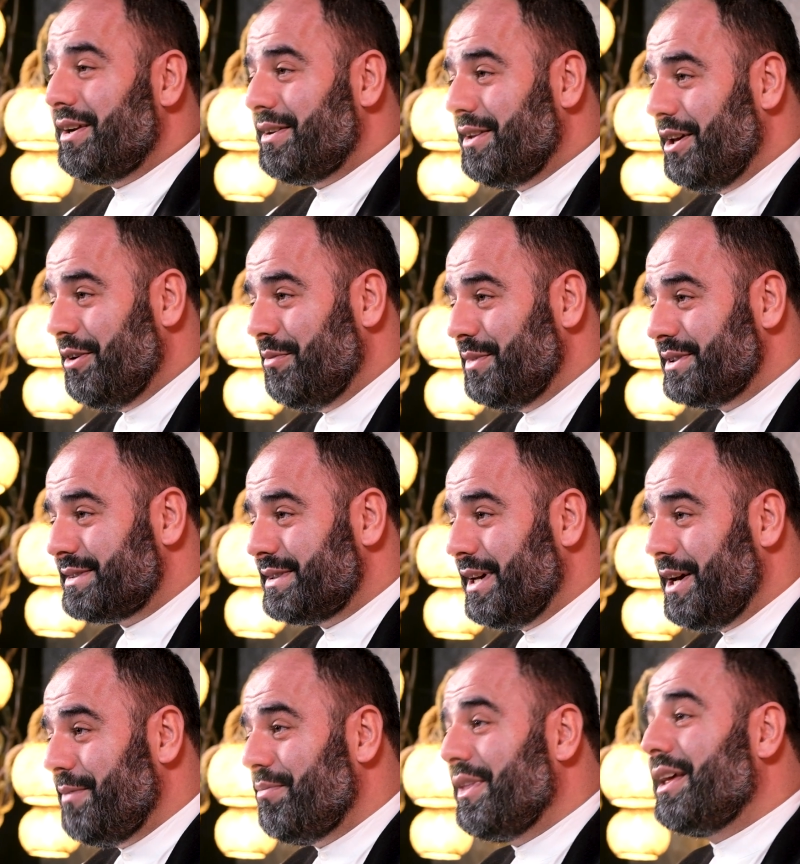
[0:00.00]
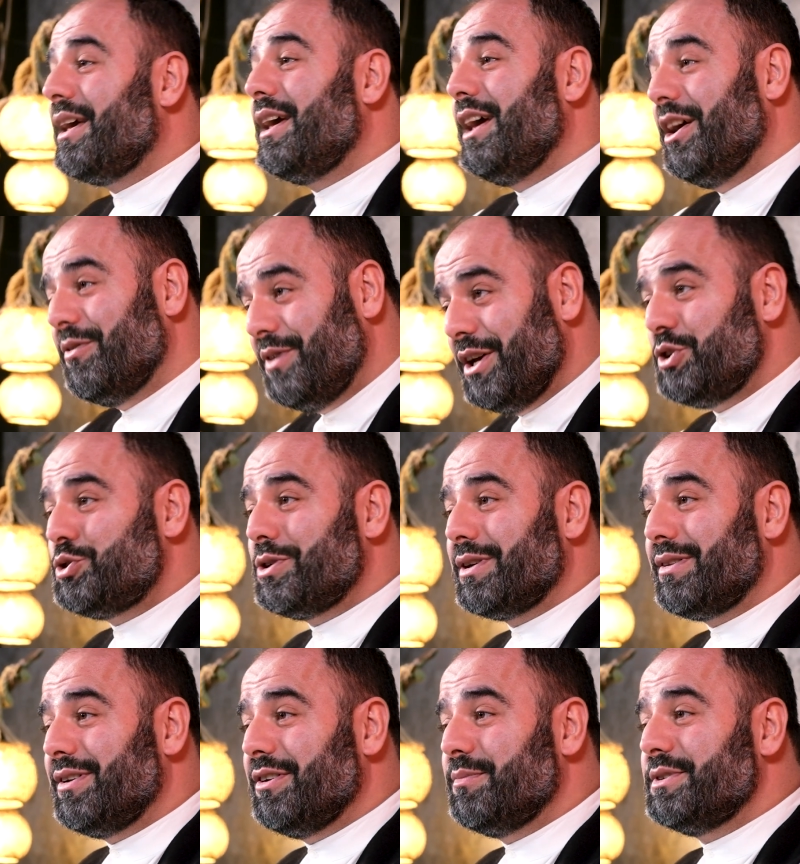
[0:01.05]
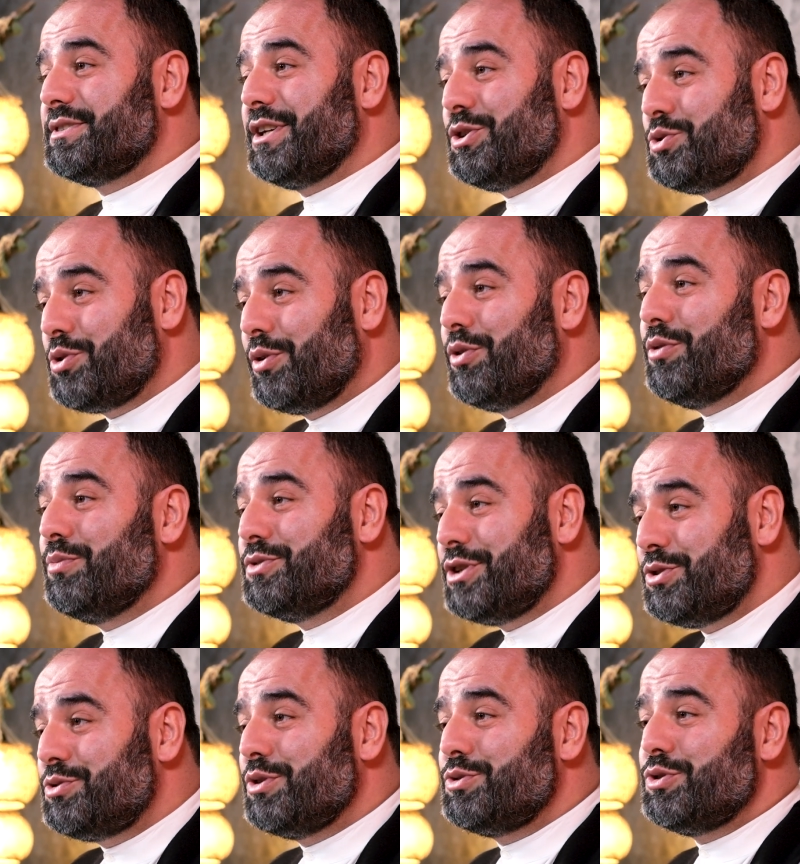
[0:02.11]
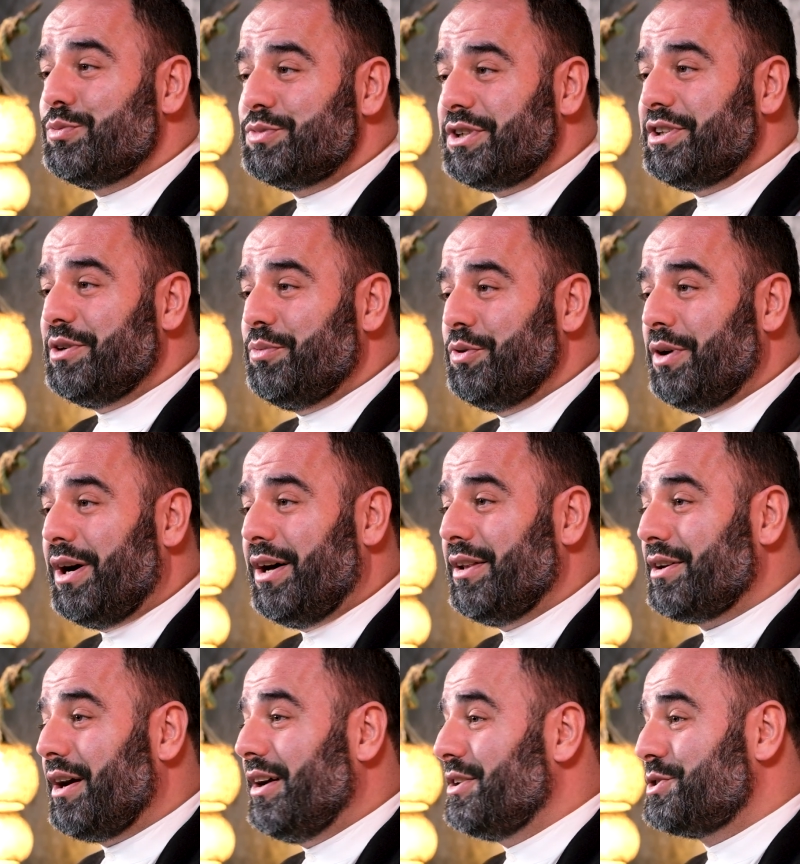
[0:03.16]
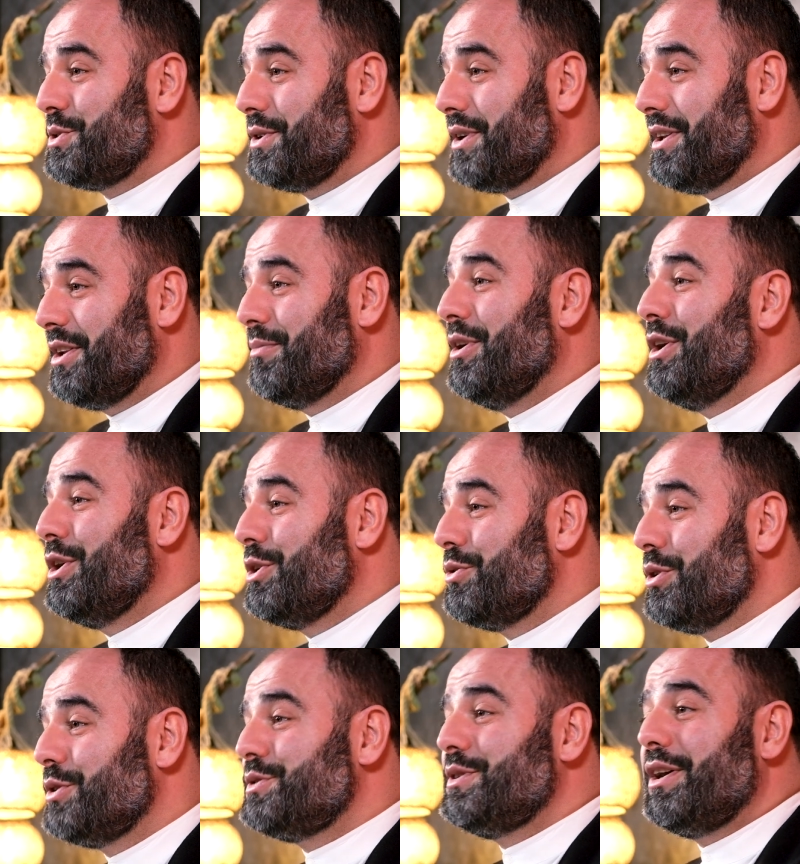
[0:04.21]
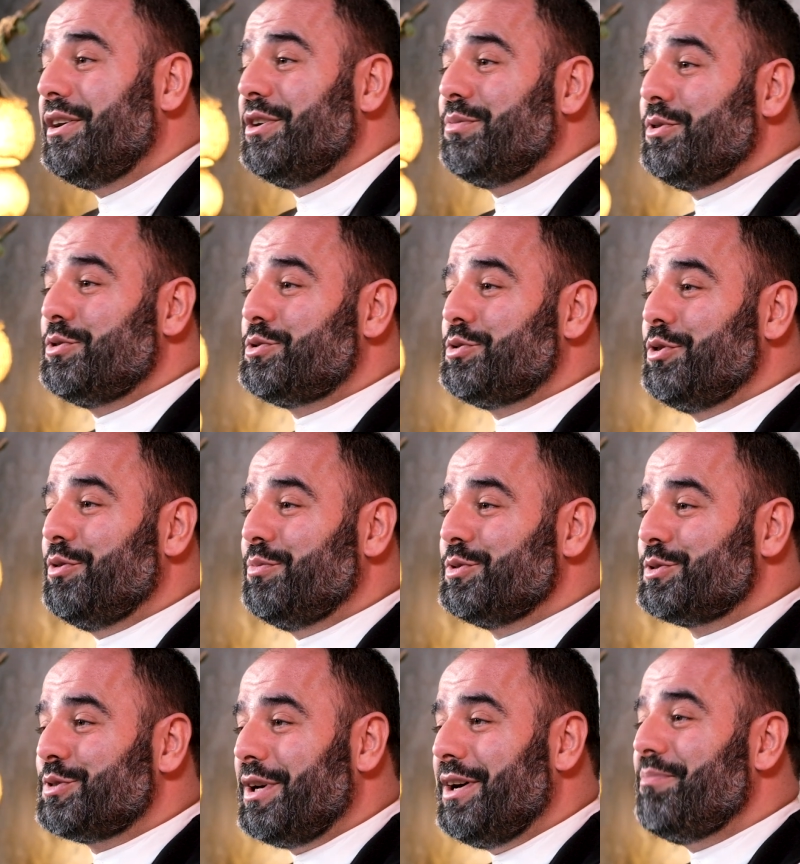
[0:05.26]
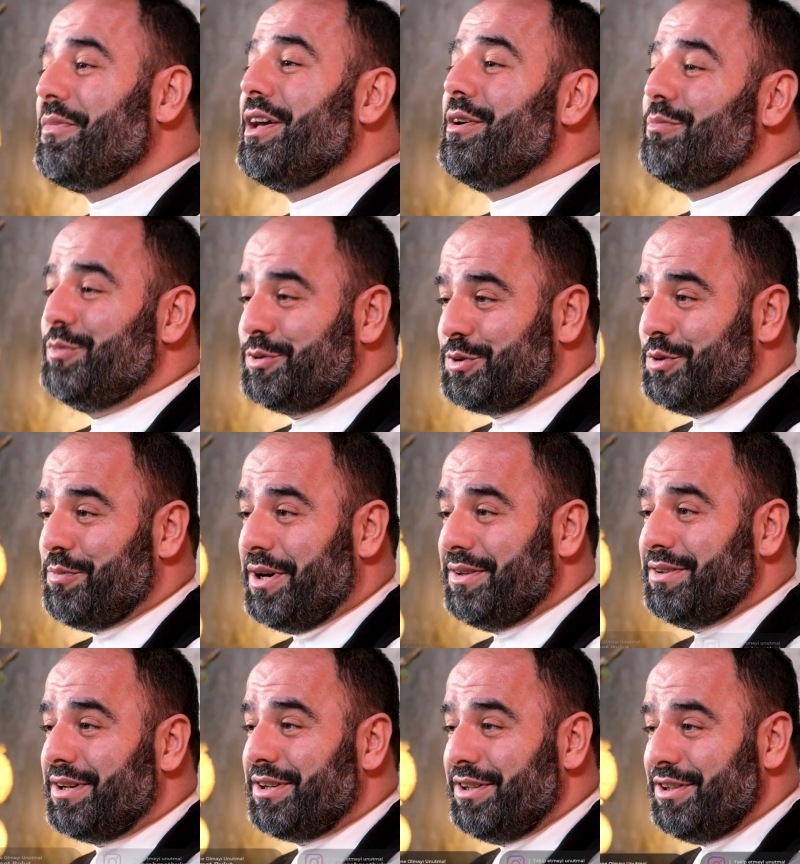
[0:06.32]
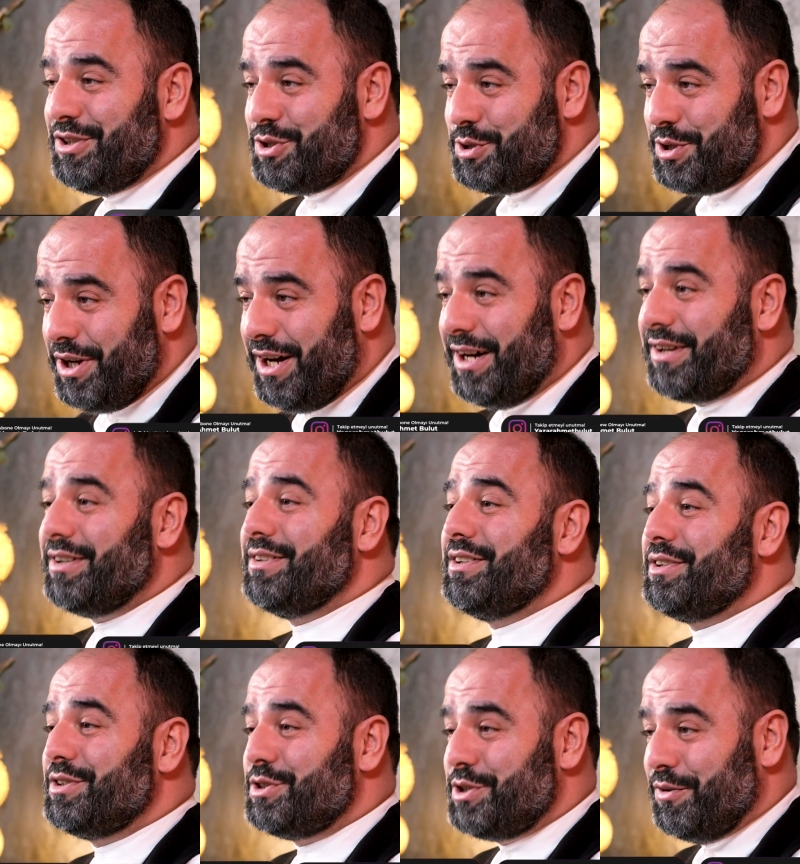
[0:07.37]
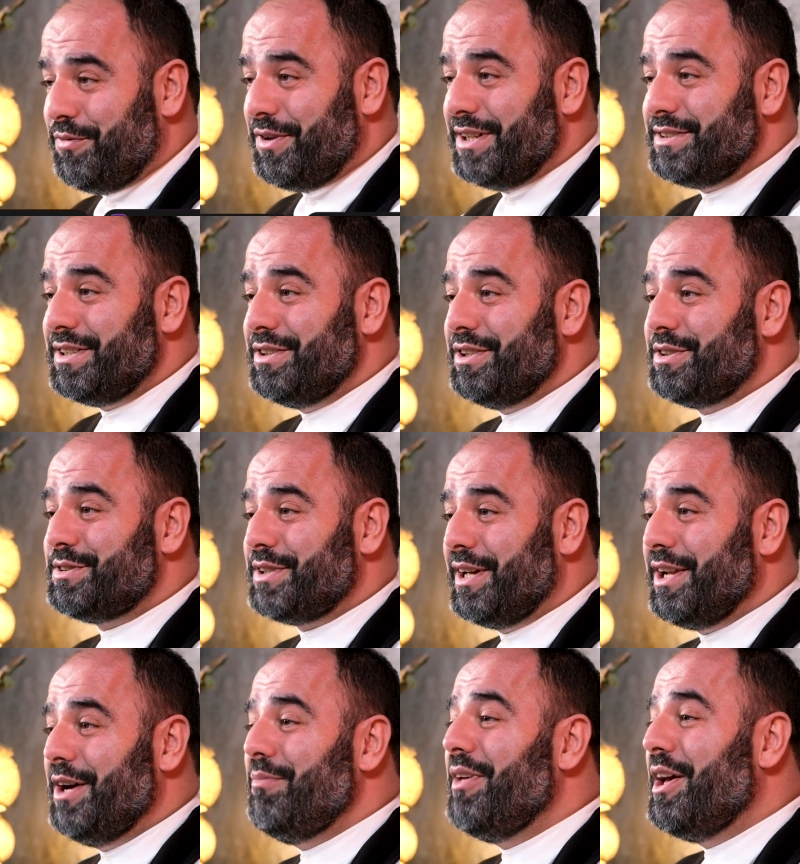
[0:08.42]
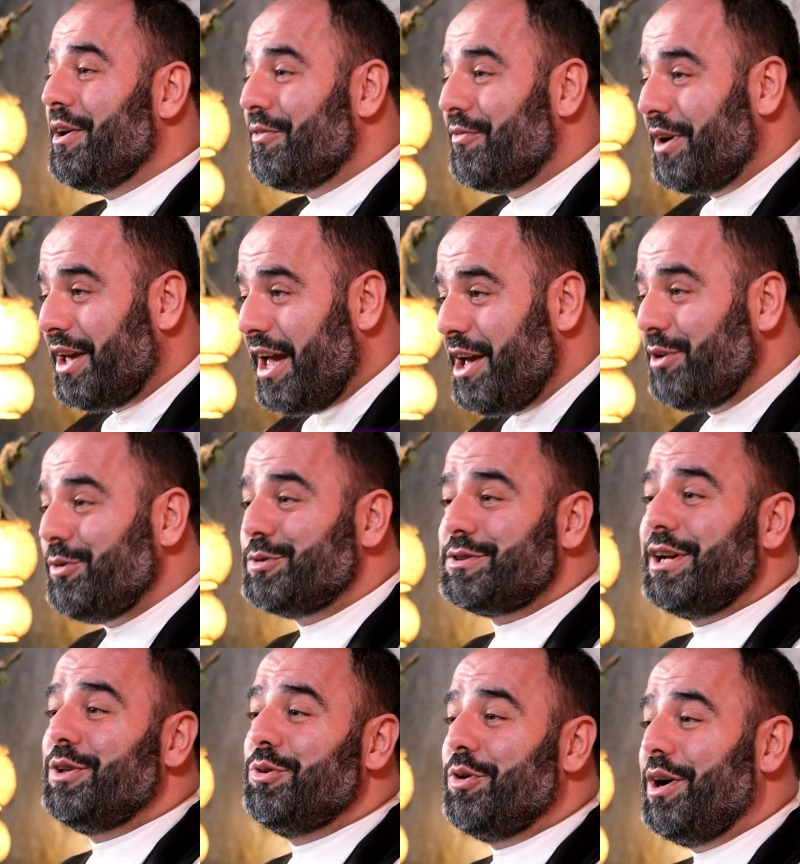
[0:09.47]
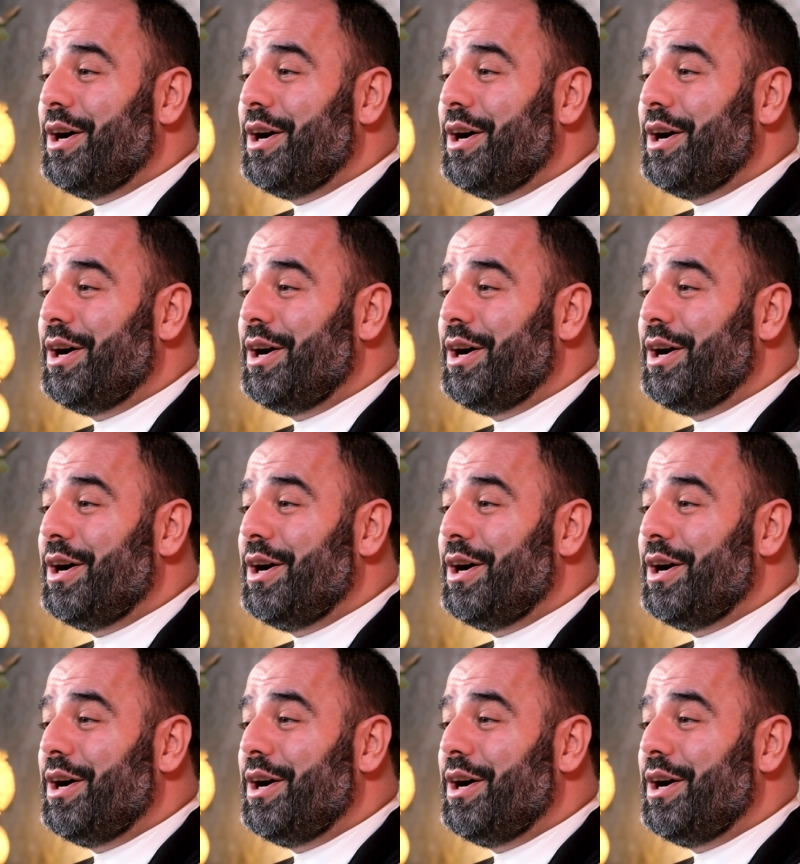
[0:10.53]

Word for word: girdiğimizde Evden çıktığımızda çoluğumuza çocuğumuza da bunu al alıştıralım. Dostlarla buluştuğumuzda Müslümanların şiarıdır, şifresidir selam ve en güzel